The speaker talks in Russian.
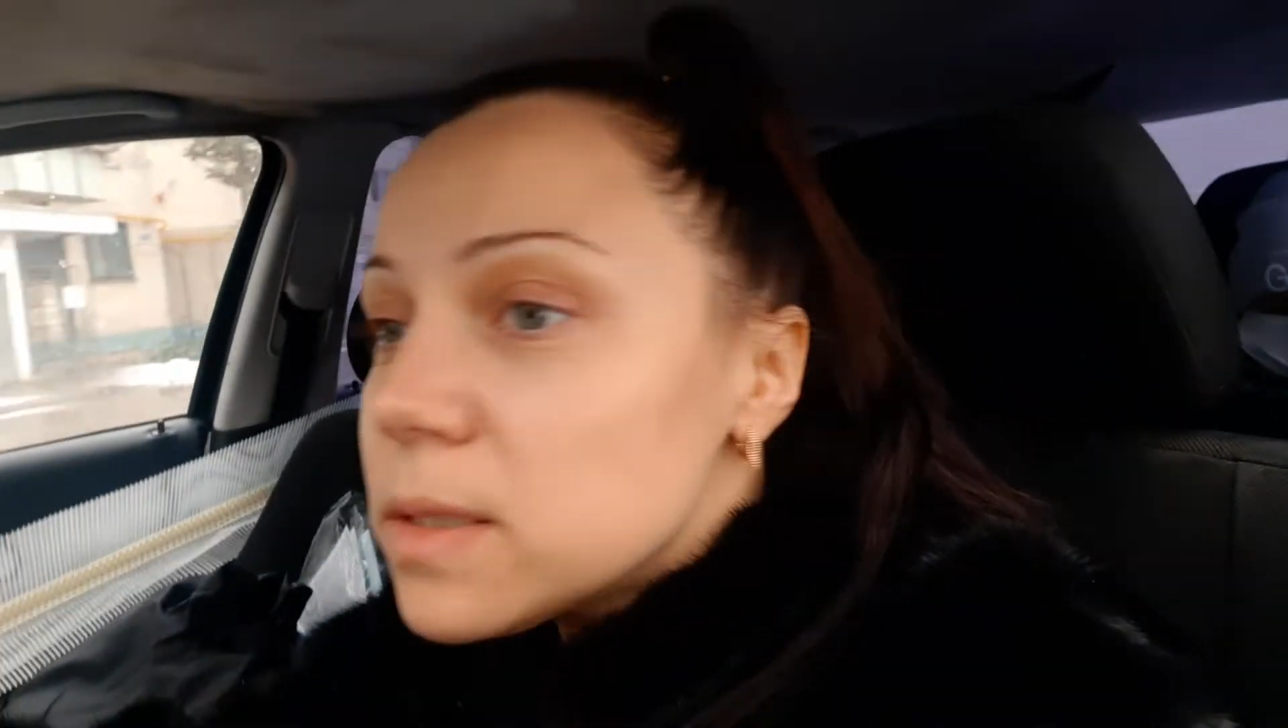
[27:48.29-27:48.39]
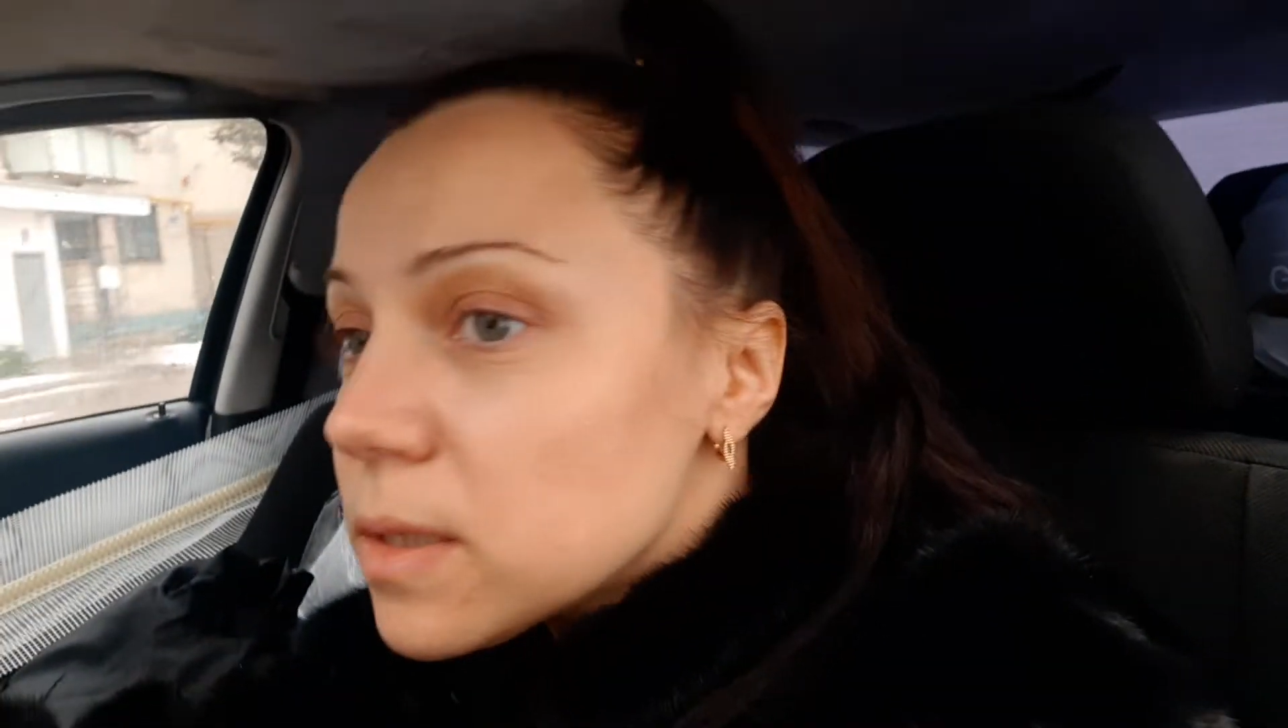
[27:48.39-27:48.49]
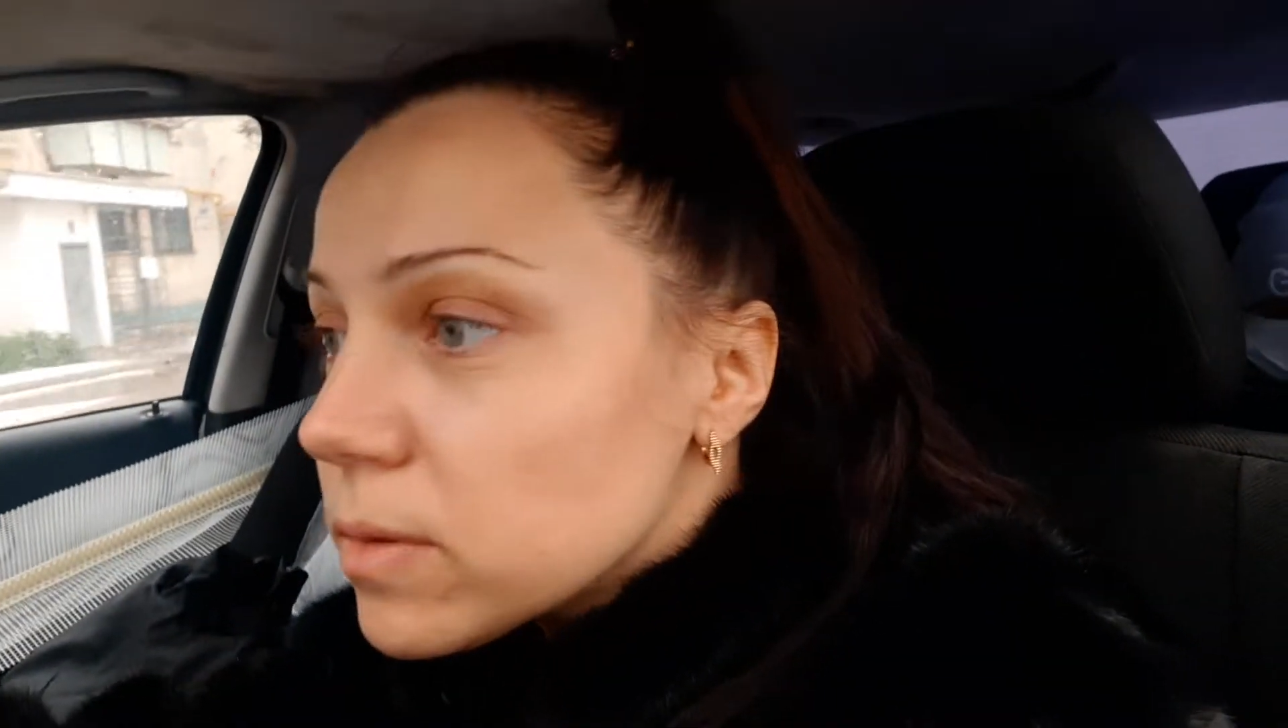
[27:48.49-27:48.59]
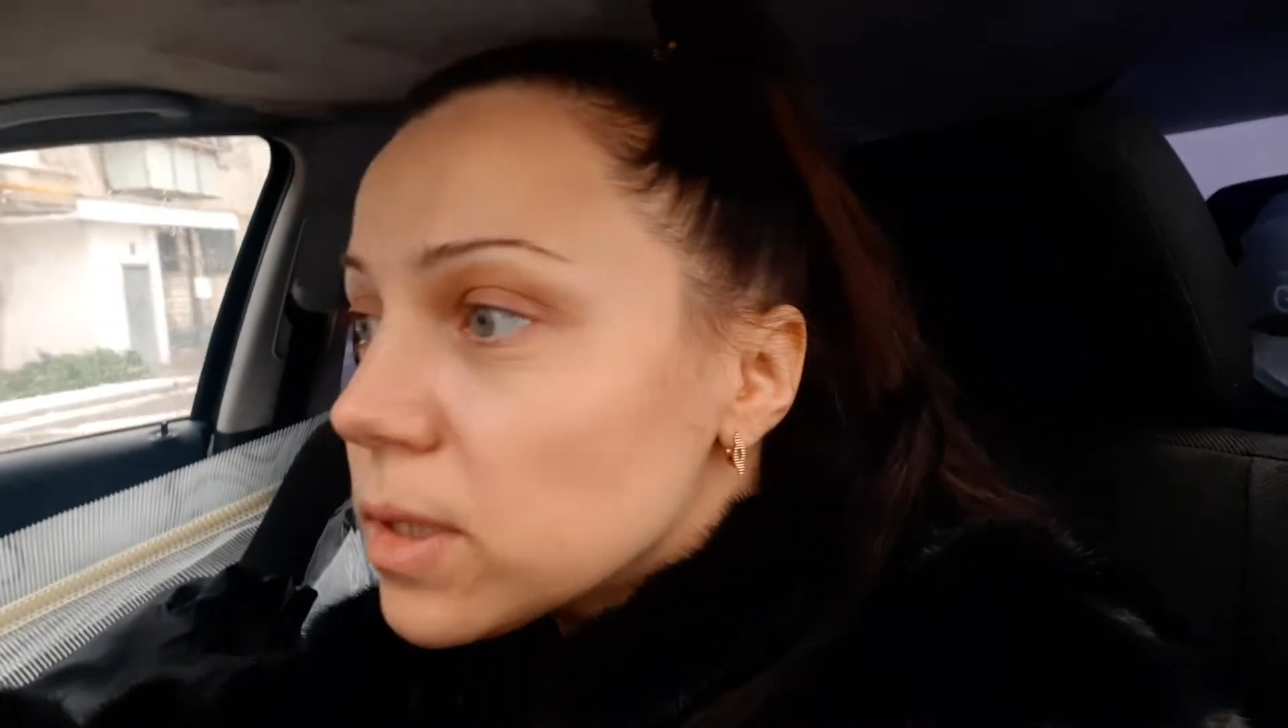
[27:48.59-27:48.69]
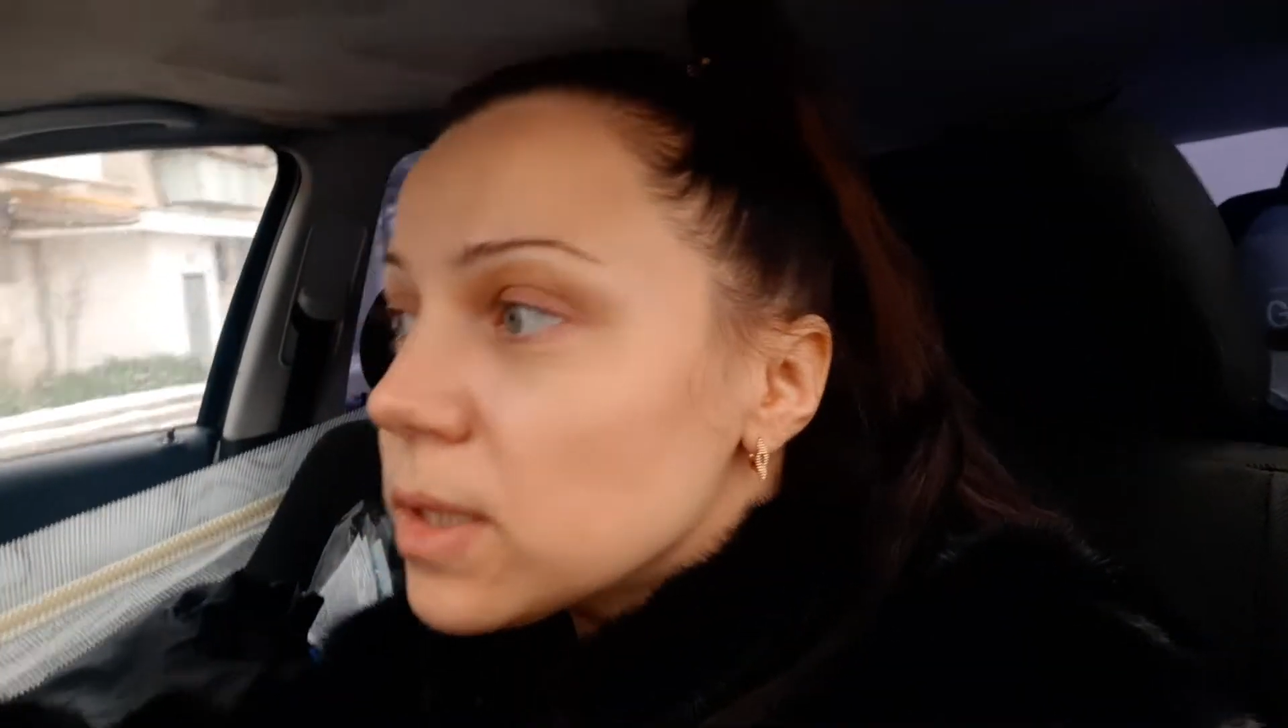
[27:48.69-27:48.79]

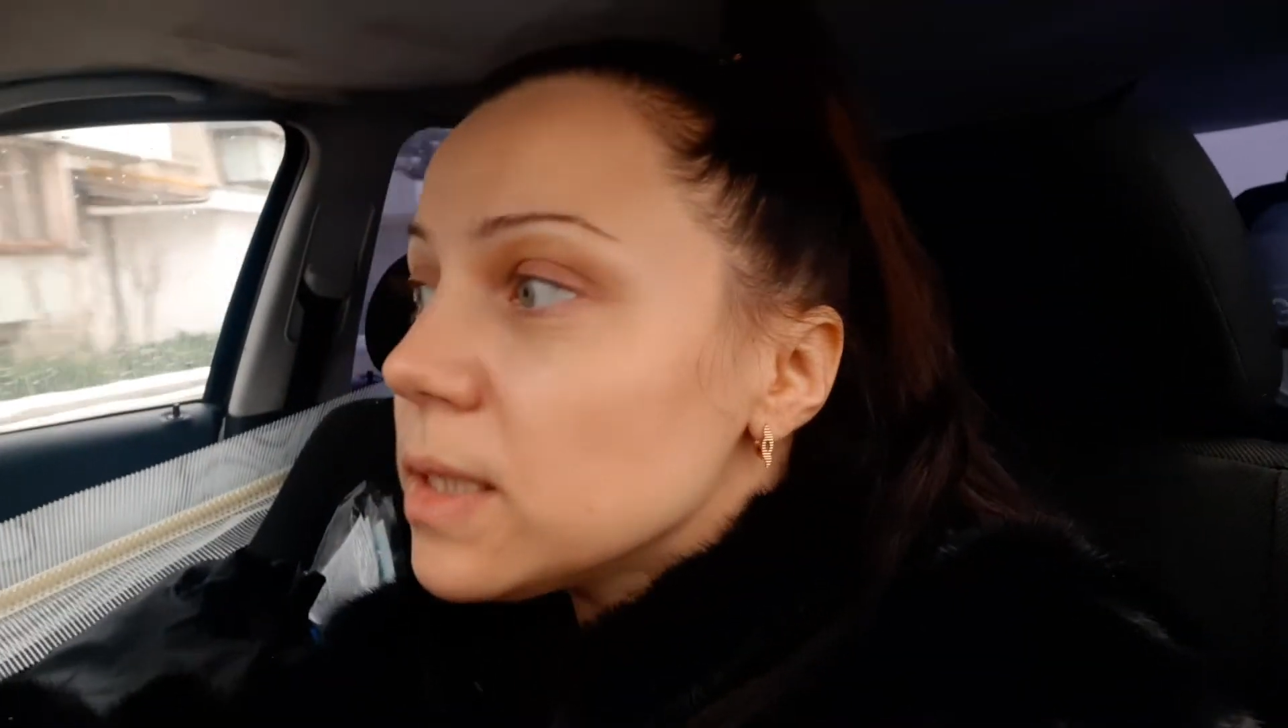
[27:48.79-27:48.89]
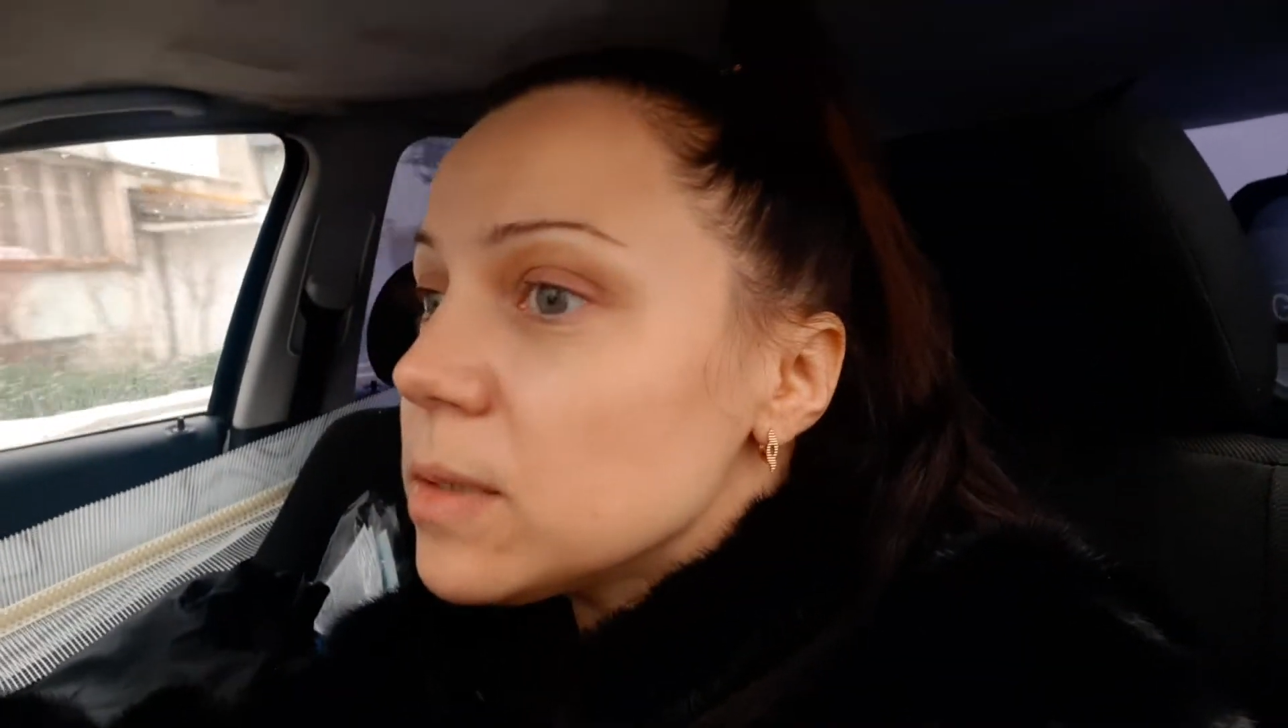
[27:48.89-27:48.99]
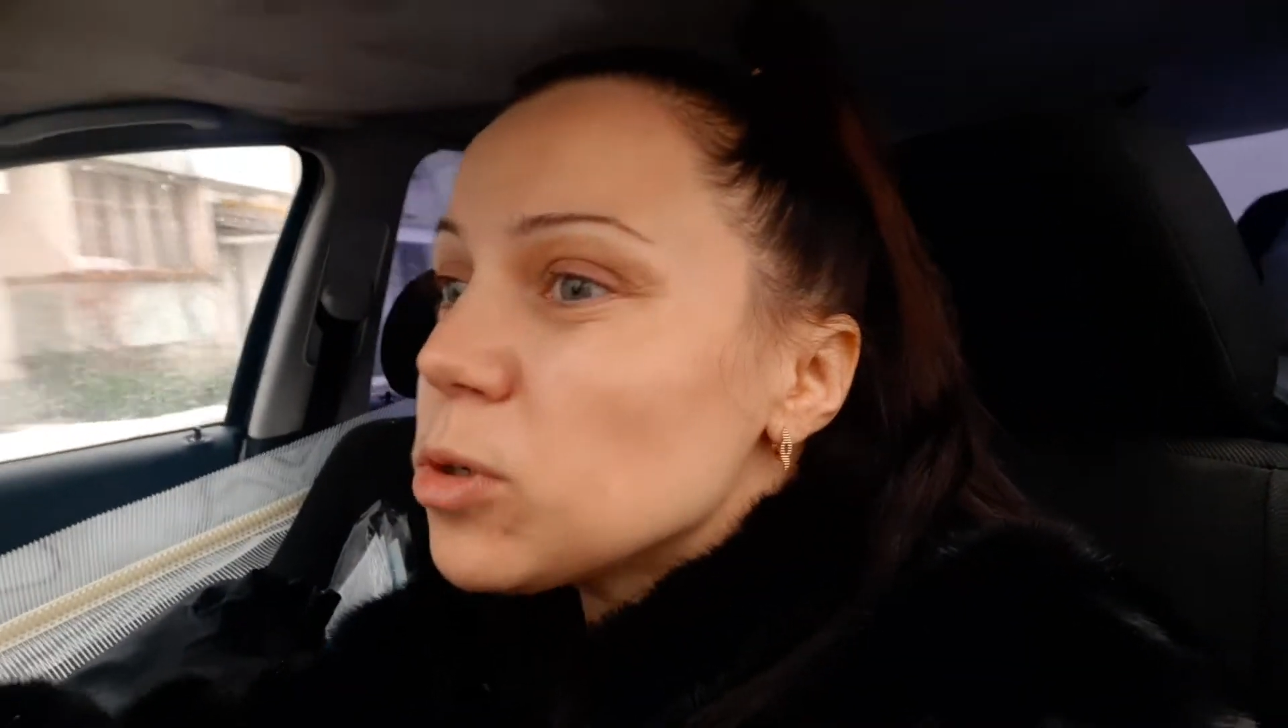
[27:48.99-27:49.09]
где-то в интернете,